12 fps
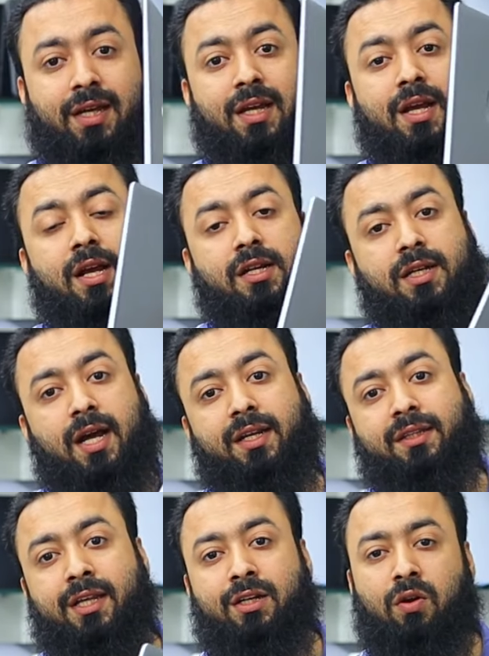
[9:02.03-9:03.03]
যায়
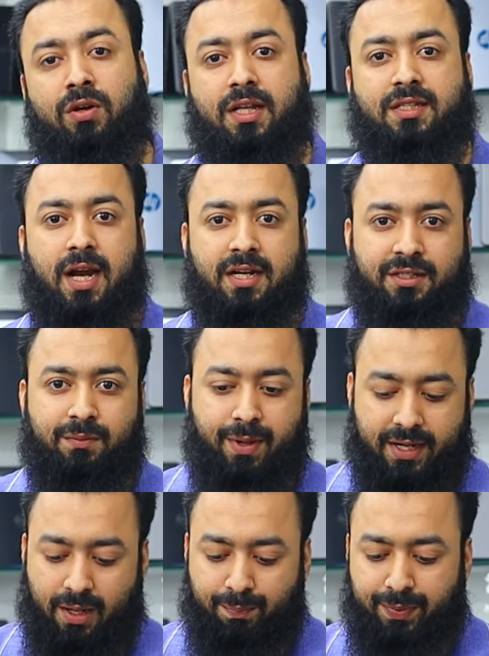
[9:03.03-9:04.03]
সাড়ে তিন ঘন্টা চার্জিং
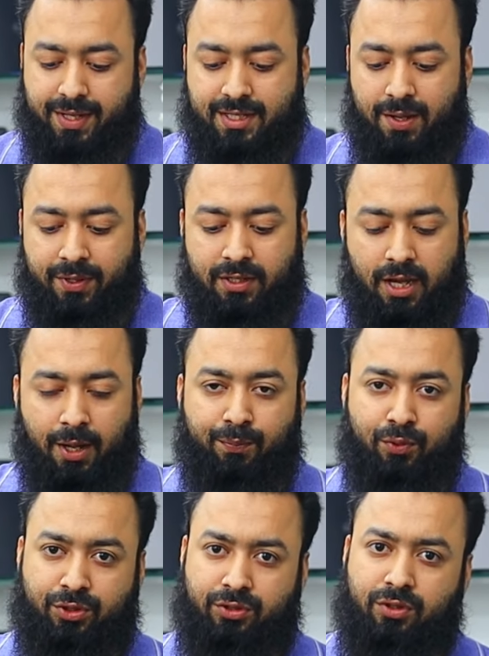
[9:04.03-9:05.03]
ব্যাকআপ পেয়ে যাবেন আর
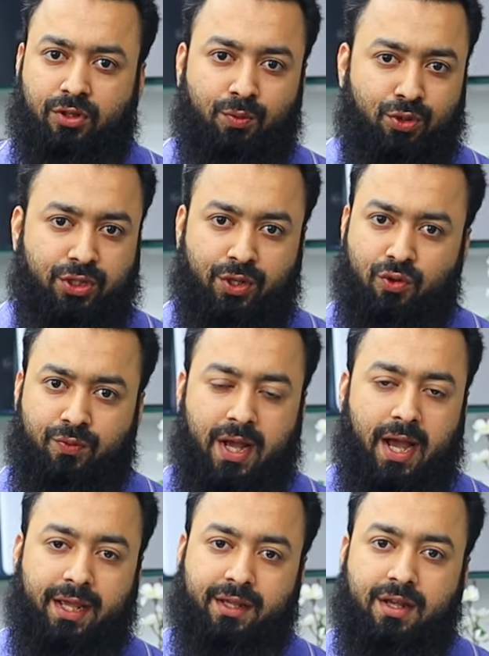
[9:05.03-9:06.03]
প্রসেসর তো অবশ্যই খুবই
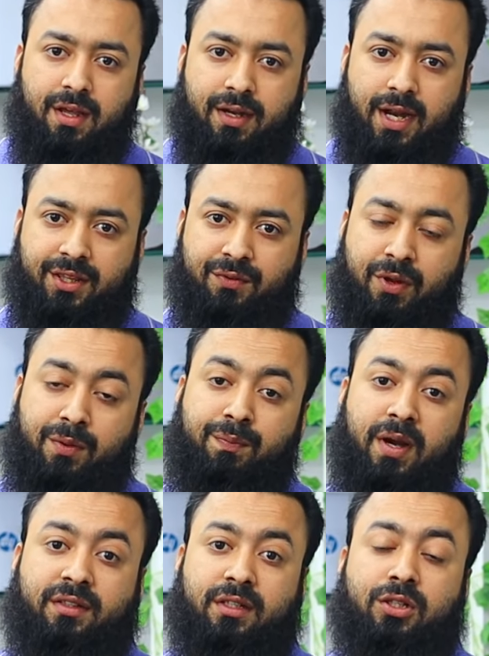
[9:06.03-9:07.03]
হাই রাইজেন ফাইভ
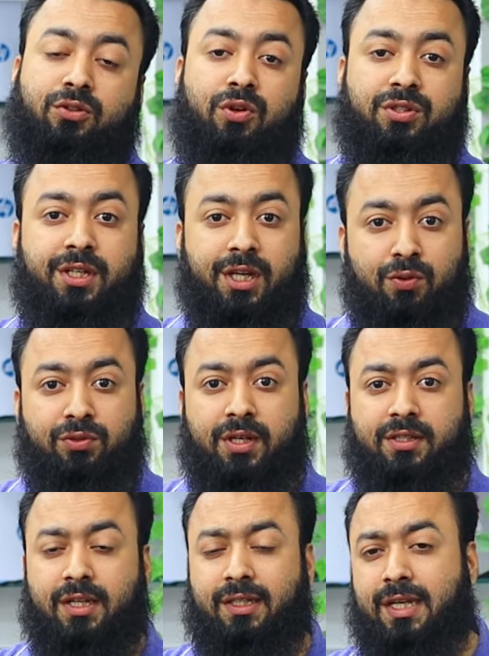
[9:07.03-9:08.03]
পাঁচ হাজার ছয়শো ইউ
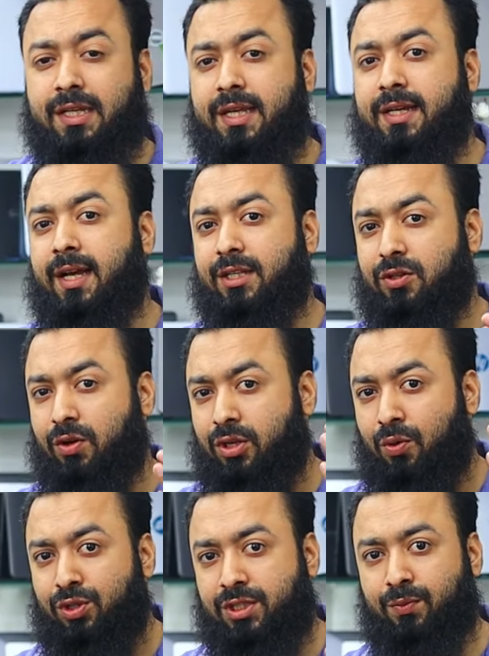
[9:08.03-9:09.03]
সিরিজের কী কী কাজ করা
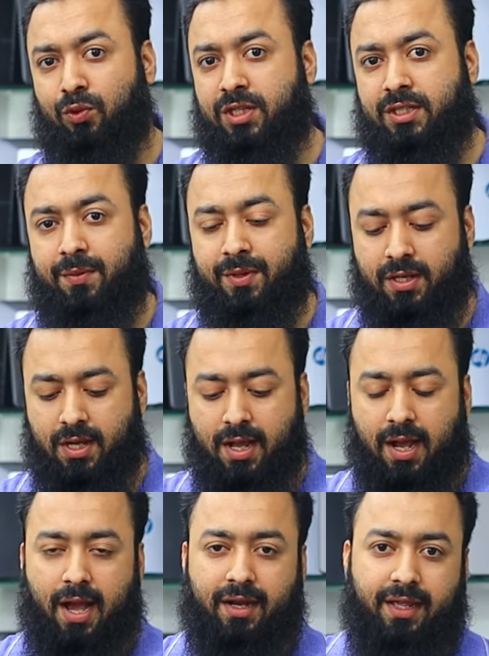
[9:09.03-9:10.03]
যায় অবশ্যই বলেছি আমি
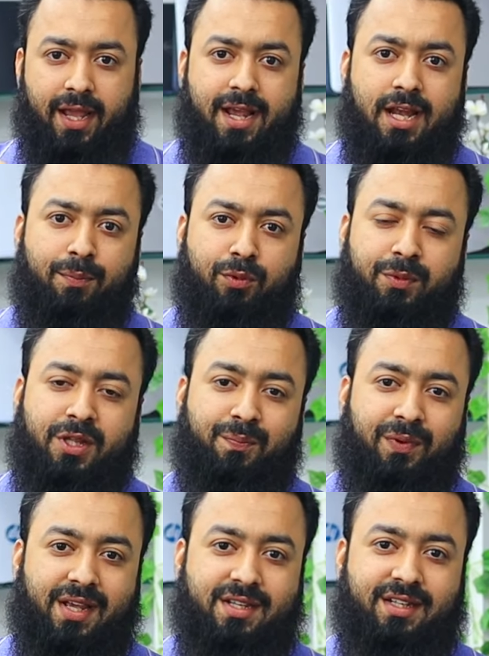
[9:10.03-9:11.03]
আর এই ল্যাপটপের যে
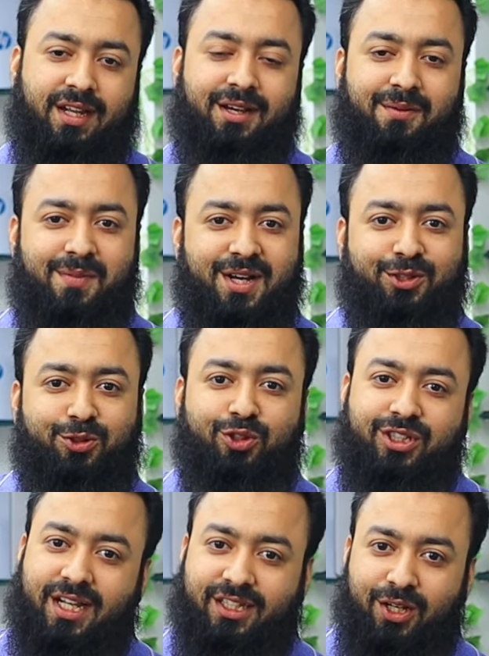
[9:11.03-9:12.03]
প্রাইসটা মাত্র
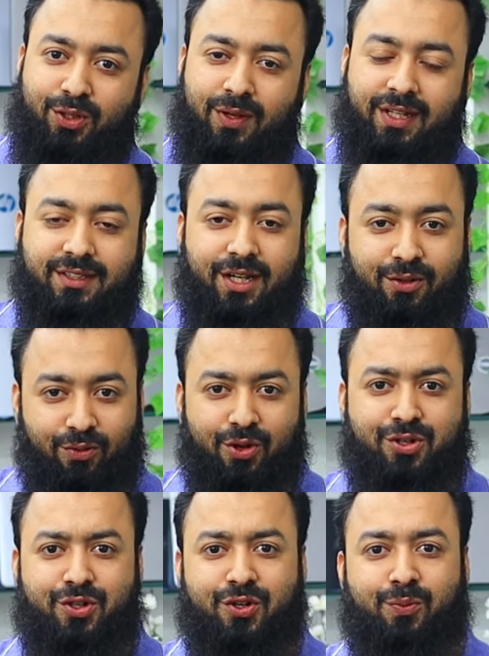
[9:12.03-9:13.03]
সাতান্ন হাজার
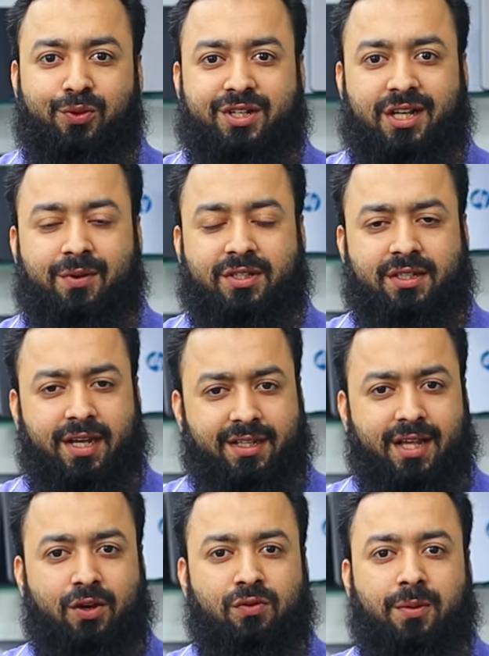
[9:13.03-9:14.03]
নয়শো নব্বই টাকা পাচ্ছেন এই
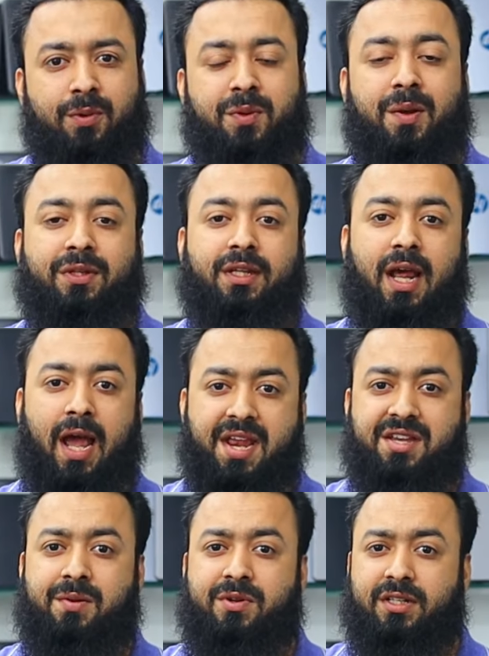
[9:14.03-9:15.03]
দারুণ ল্যাপটপ ল্যাপটপটি আমাদের
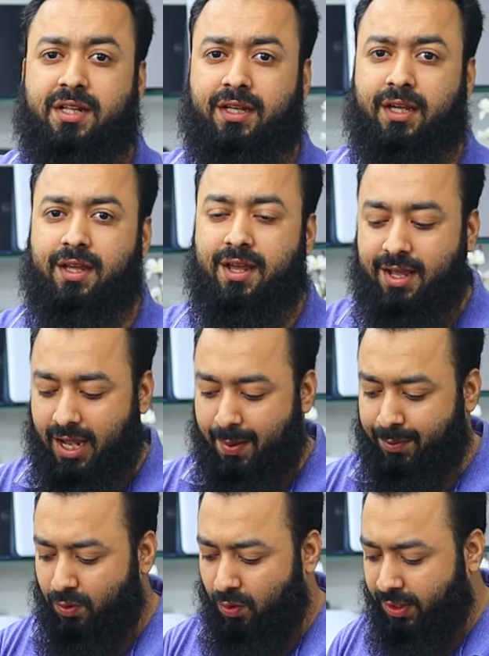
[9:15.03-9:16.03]
আইটিবিডি থেকে
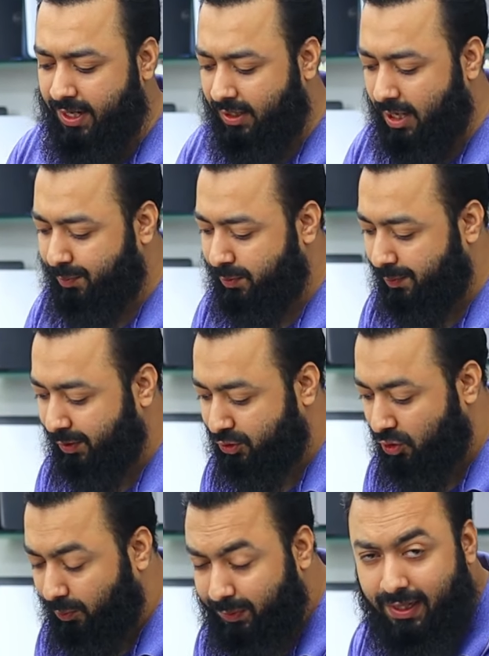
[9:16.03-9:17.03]
এমন অনেক ল্যাপটপ আমাদের
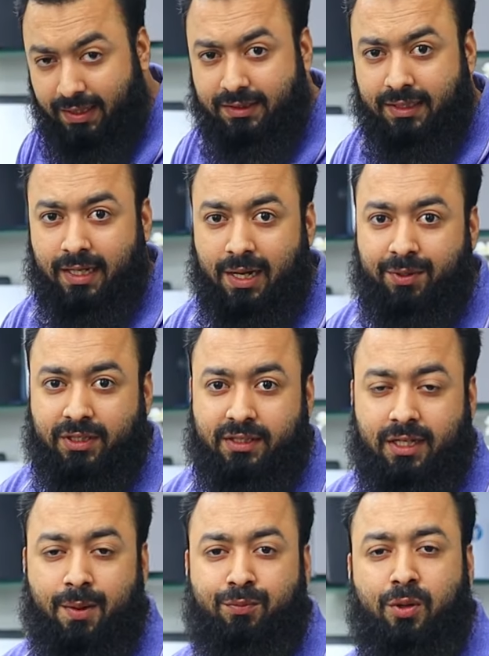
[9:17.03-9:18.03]
শপে আছে আর আমাদের
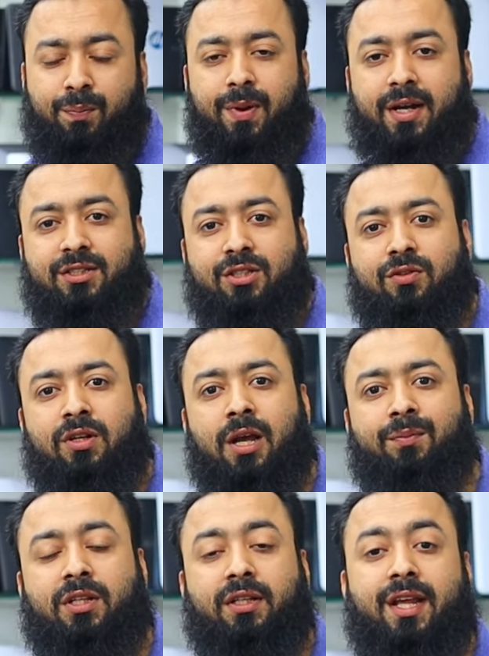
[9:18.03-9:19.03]
থেকে ল্যাপটপ পারচেস করলে
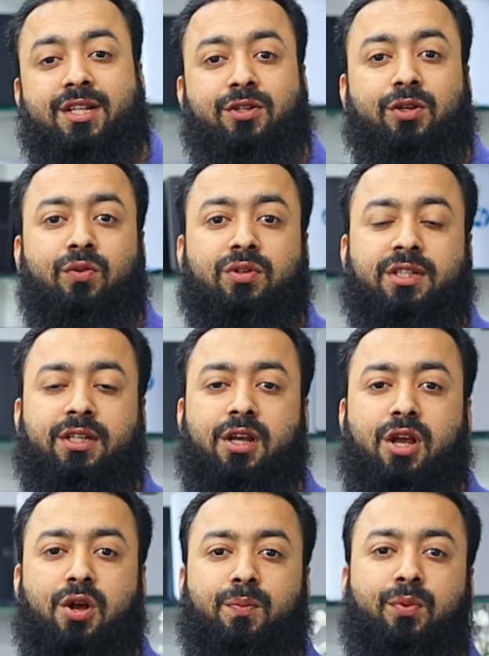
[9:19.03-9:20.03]
আপনাদেরকে ইনশোর করছি
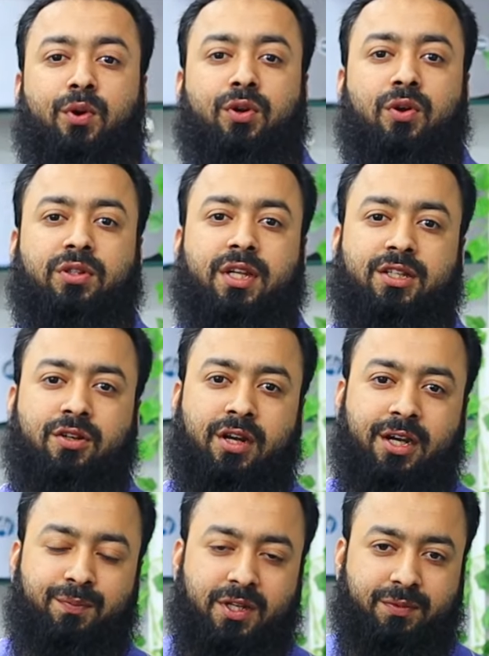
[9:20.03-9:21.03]
পনেরো দিনের জন্য
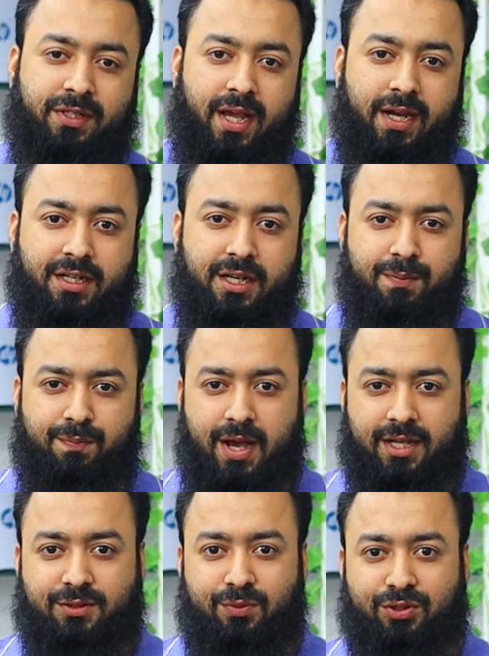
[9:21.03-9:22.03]
রিপ্লেসমেন্ট গ্যারান্টি
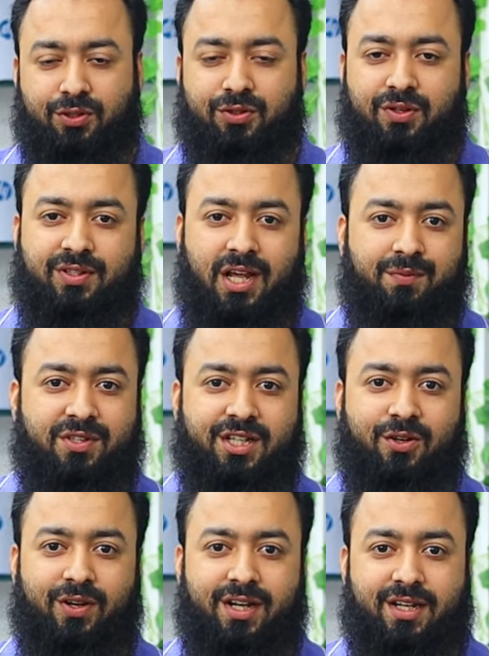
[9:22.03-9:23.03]
পাঁচ বছরের জন্য
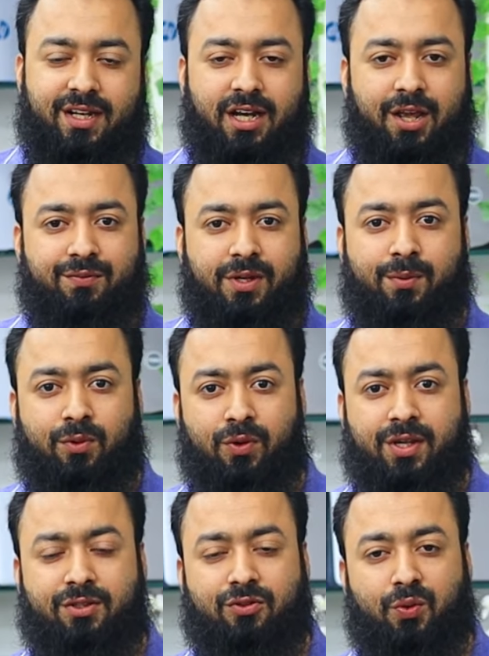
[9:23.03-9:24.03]
সার্ভিসিং ওয়ারেন্টি লাইফ টাইম
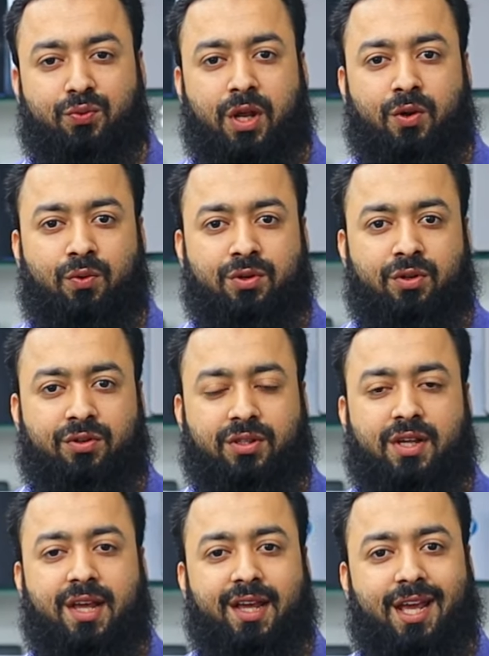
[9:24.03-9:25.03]
ওয়েস সফটওয়্যার উইন্ডোজ
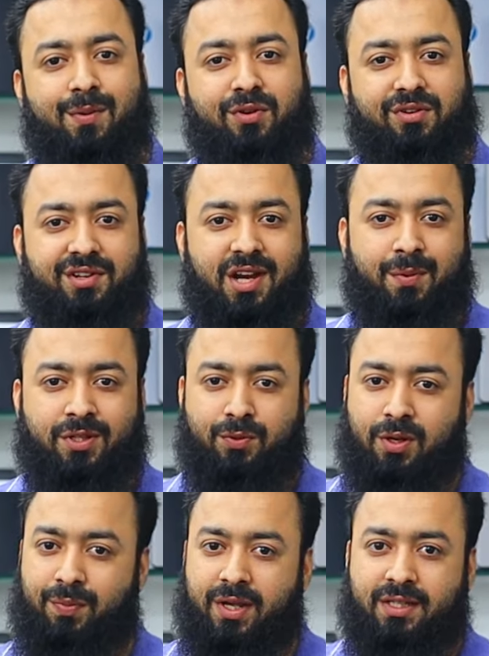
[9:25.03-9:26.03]
এবং ড্রাইভার
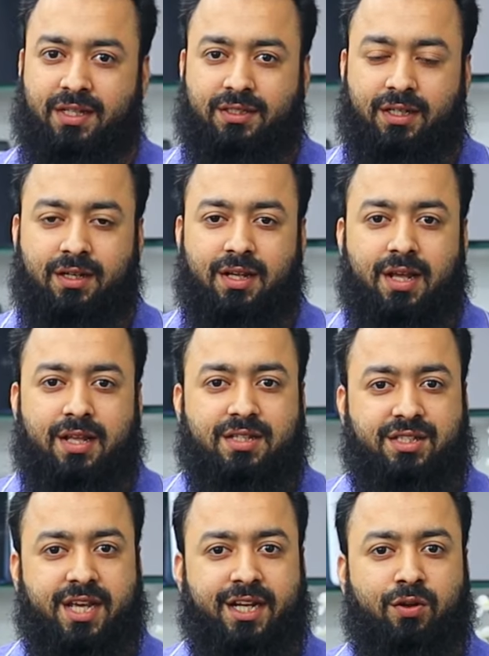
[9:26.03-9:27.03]
সফটওয়্যার পেয়ে যাচ্ছেন
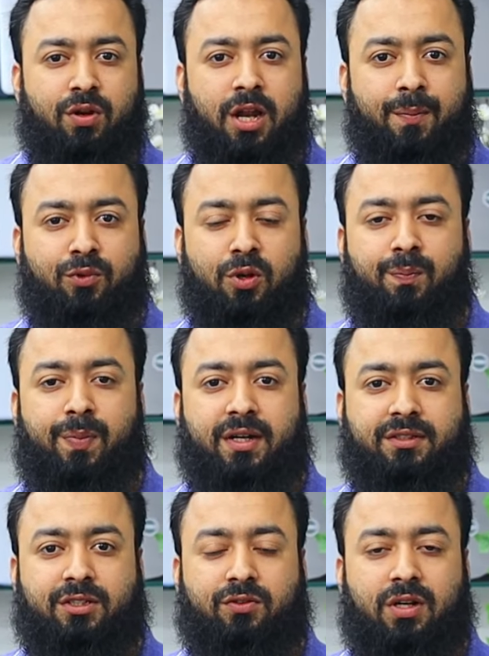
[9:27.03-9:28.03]
যে কোনো ল্যাপটপ
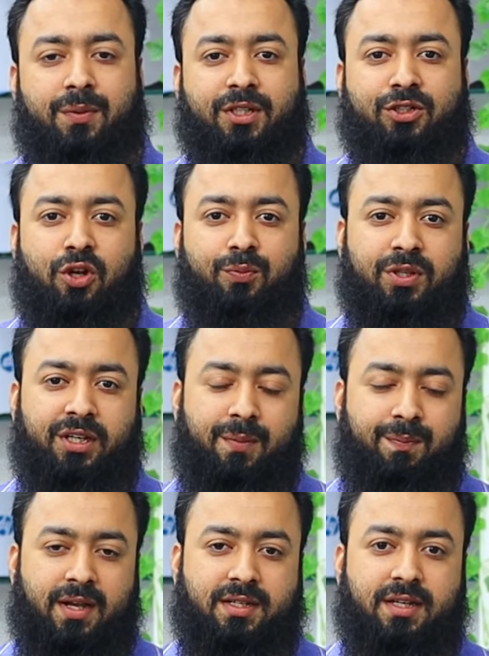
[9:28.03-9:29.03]
পারচেস করলে আমাদের সব থেকে
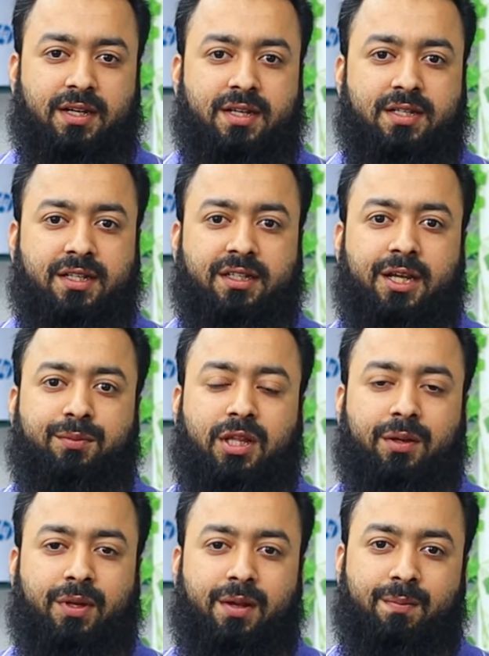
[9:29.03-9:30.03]
পাঁচটি নিশ্চিত গিফট
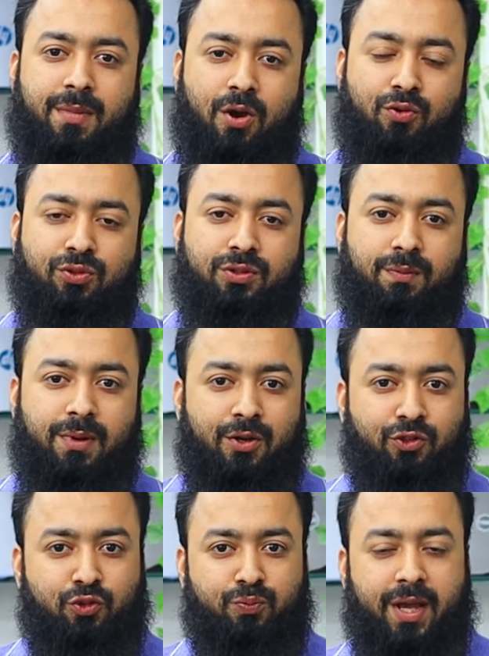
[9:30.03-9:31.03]
থাকবে মাউস
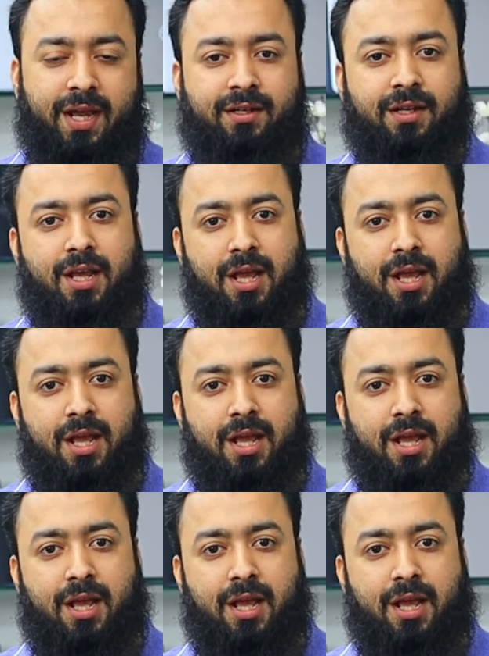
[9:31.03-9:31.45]
মাউস প্যাড